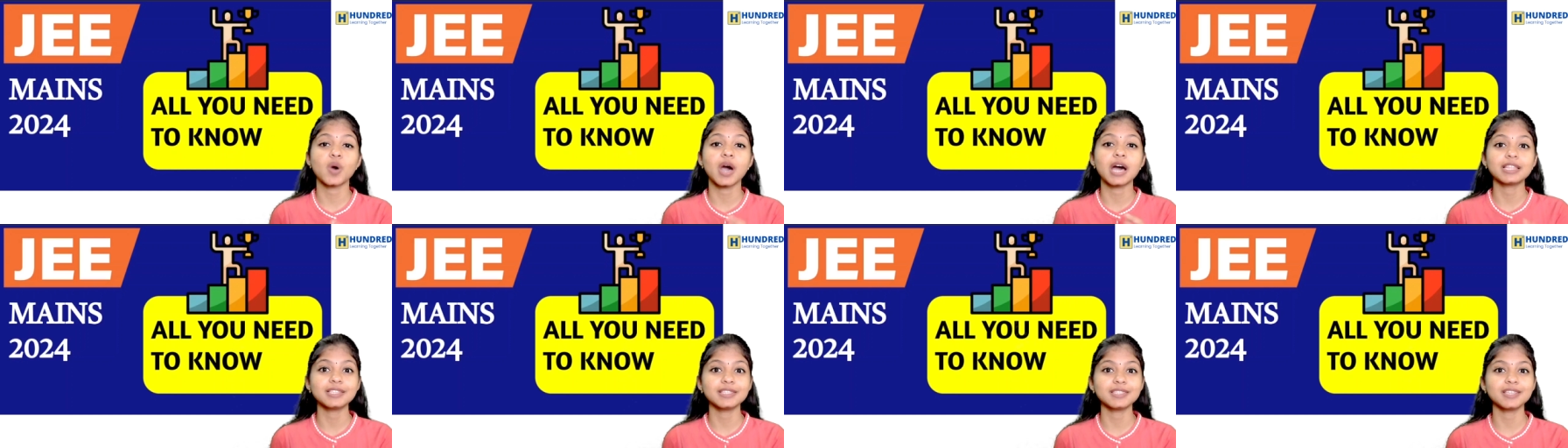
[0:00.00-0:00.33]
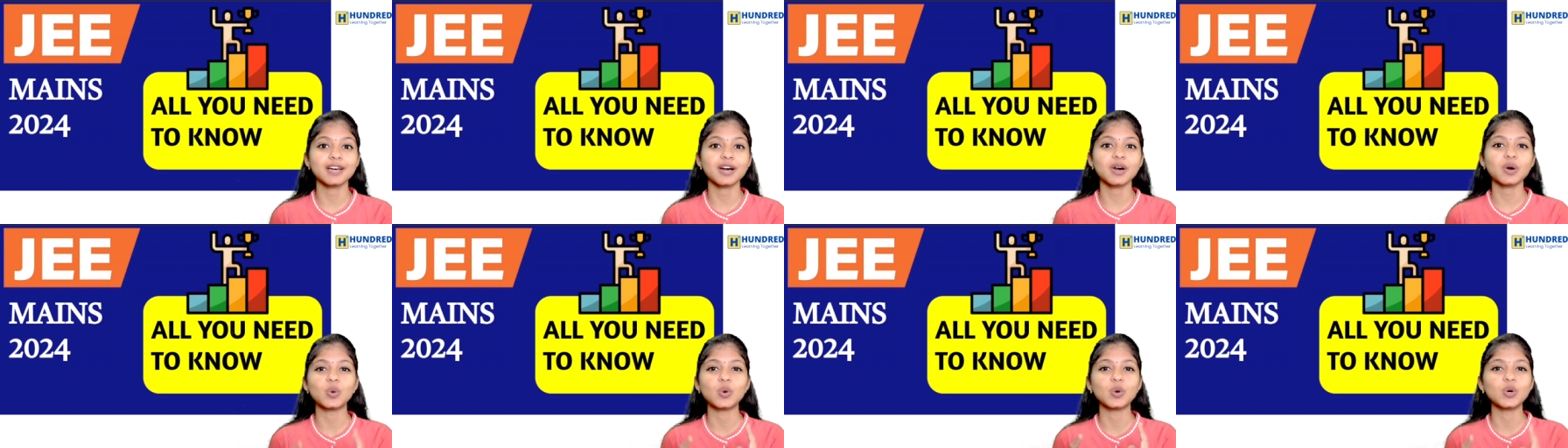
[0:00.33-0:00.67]

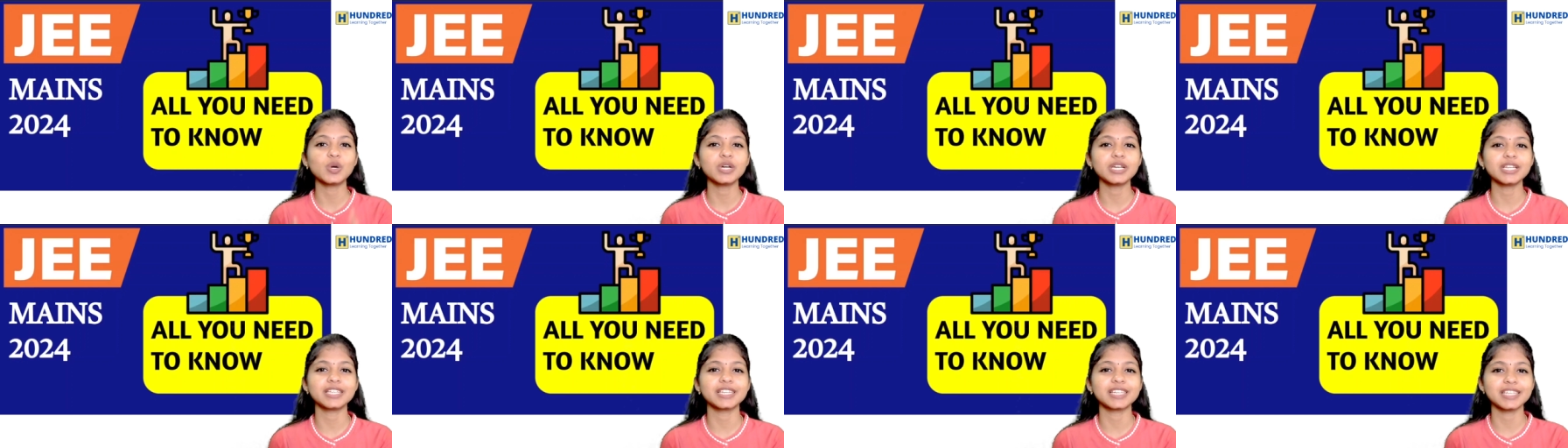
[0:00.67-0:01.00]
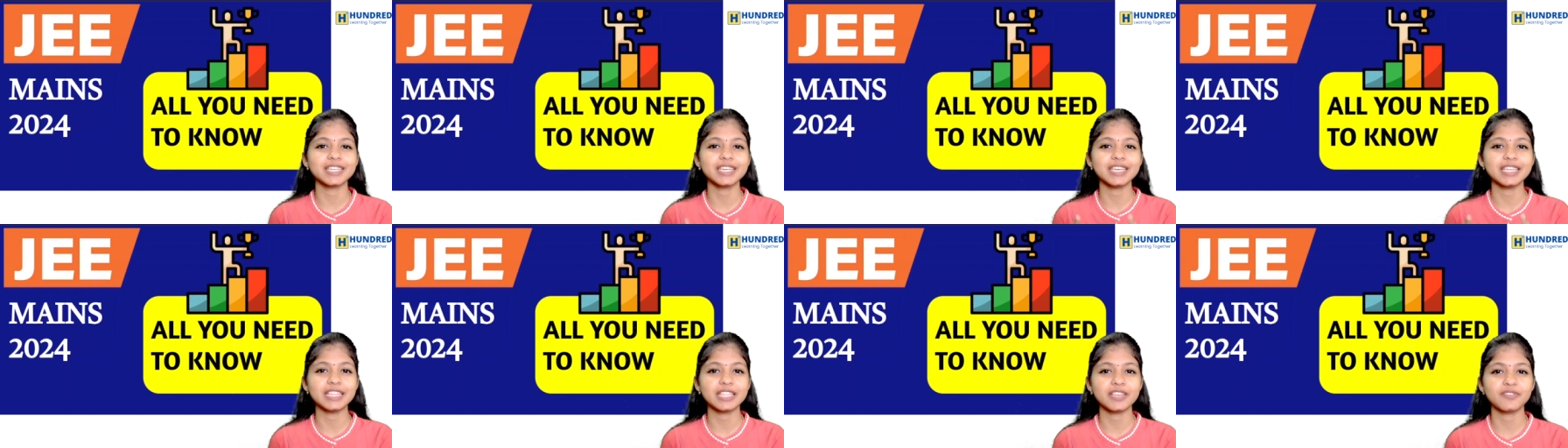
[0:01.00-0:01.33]
அதுதான் உங்களுக்கு
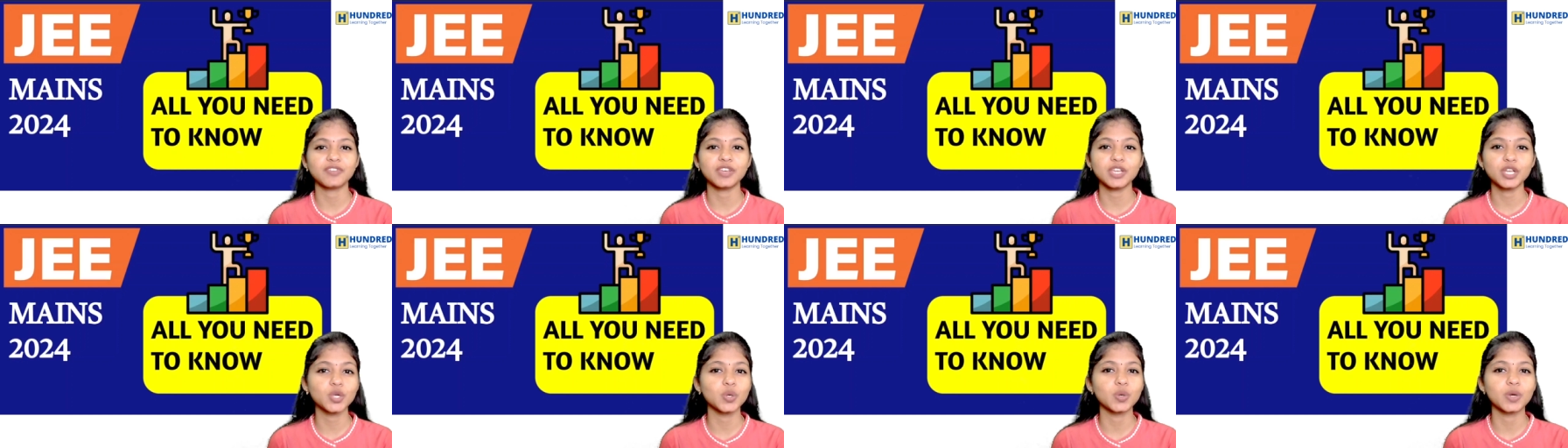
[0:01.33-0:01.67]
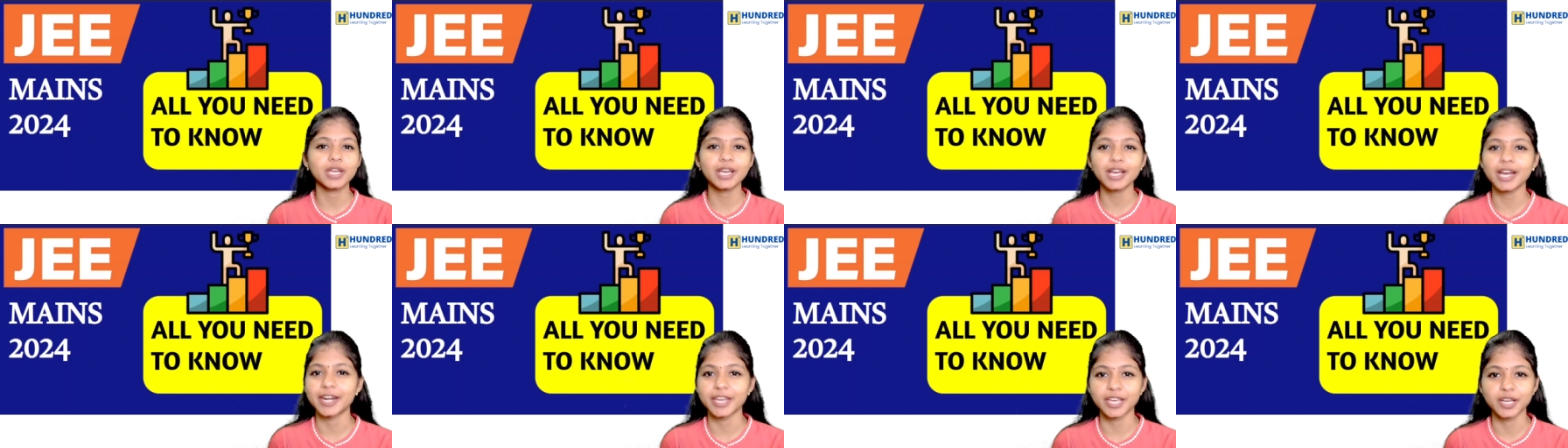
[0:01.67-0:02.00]
இந்த
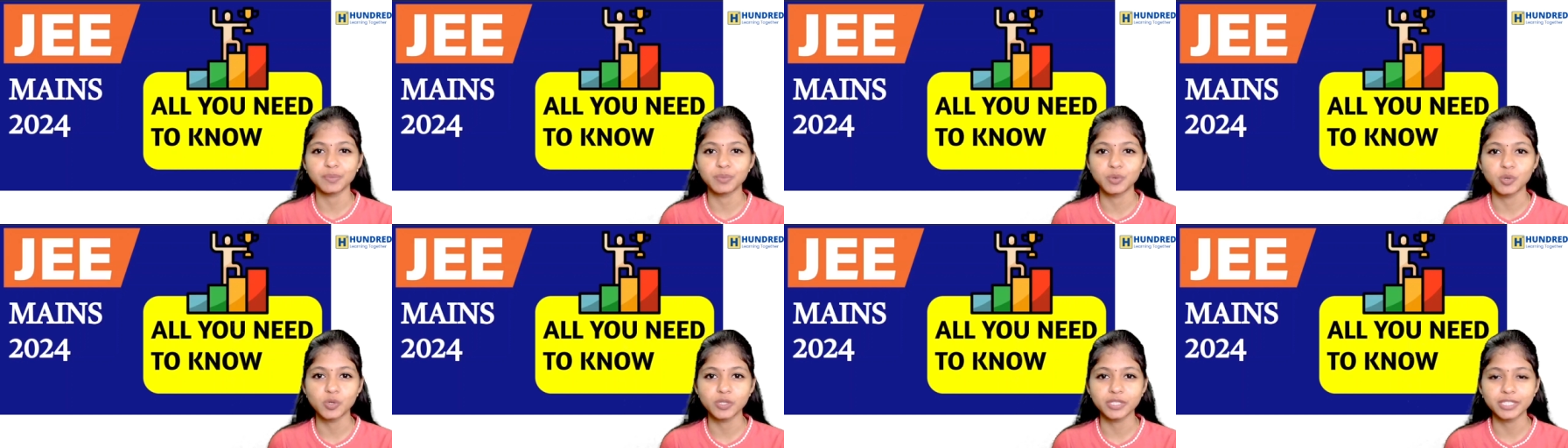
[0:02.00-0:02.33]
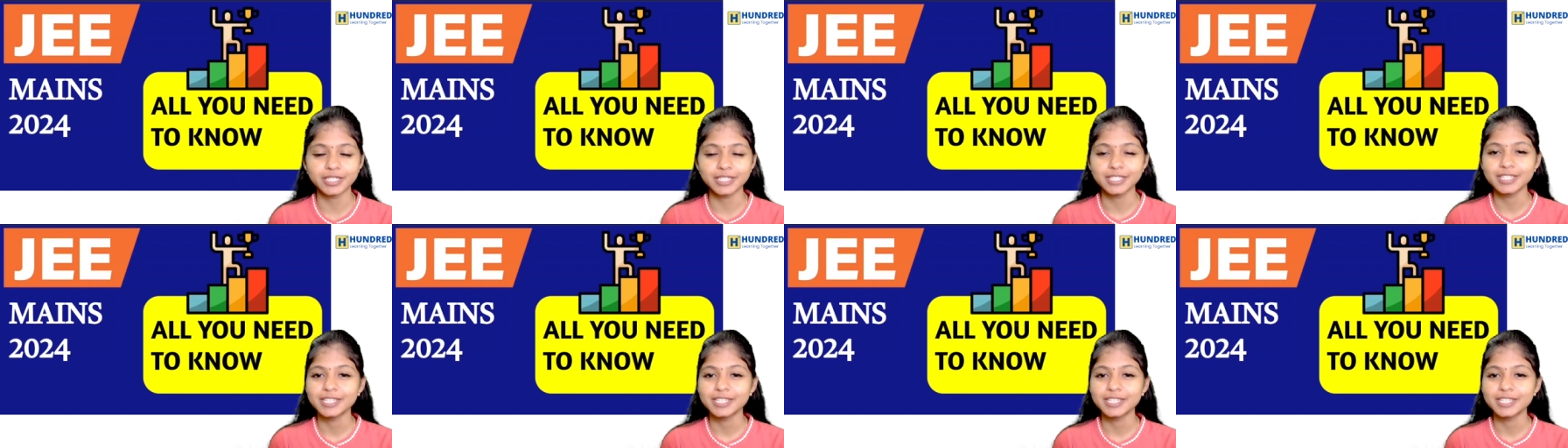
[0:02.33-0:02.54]
வீடியோவில் கிடைக்க போகுது